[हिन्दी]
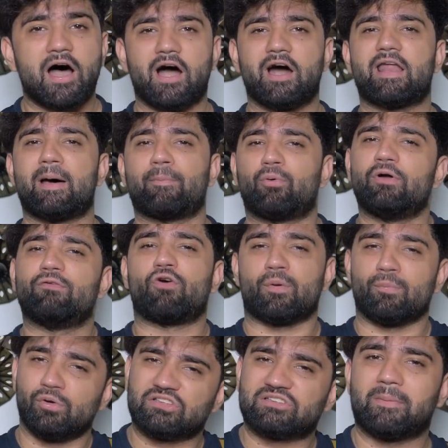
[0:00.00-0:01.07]
अगर आपको ये
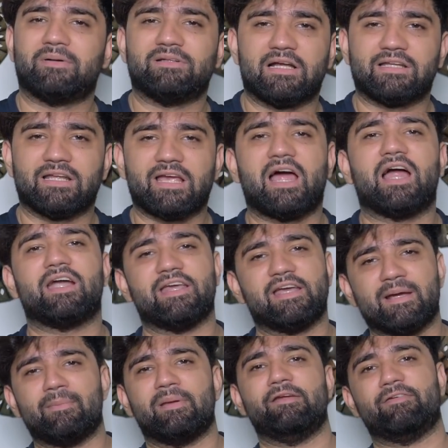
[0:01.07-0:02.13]
फॉर्मूला समझ आता है कि हाँ
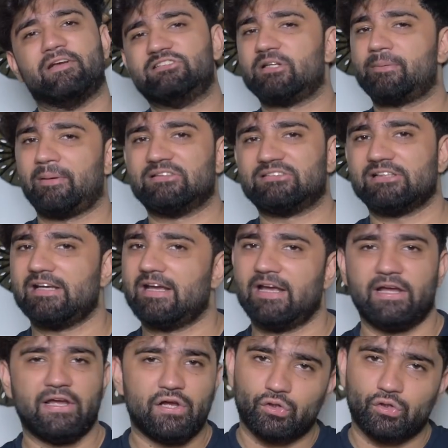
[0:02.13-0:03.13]
ठीक है मेरी फेस शेप ऐसी है